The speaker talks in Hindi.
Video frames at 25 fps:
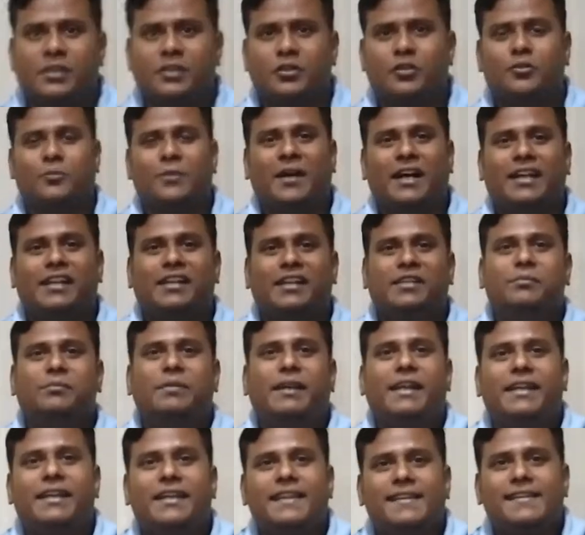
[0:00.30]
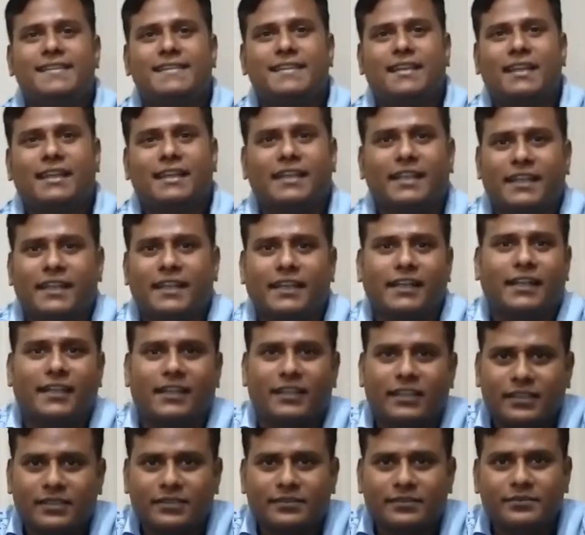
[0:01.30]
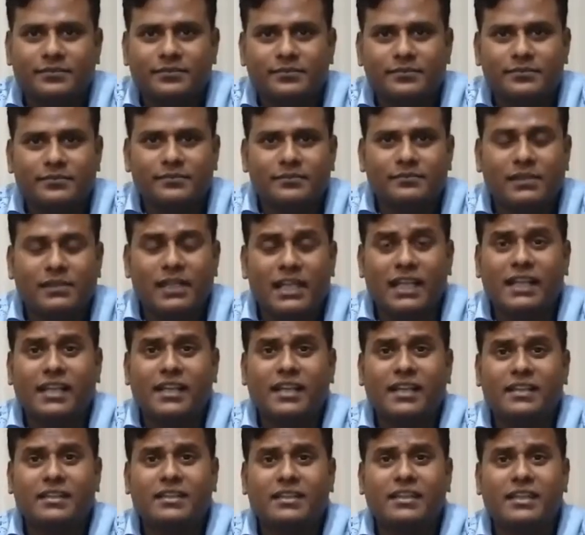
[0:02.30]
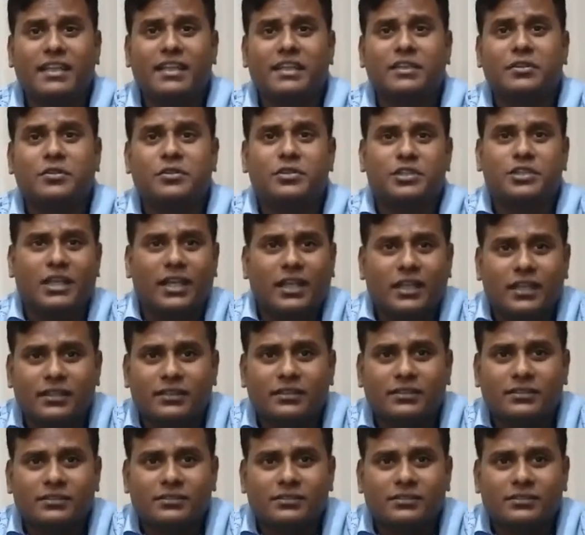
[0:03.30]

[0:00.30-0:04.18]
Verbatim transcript: कुम्हारन बैठी सड़क किनारे लेकर दिए दो चार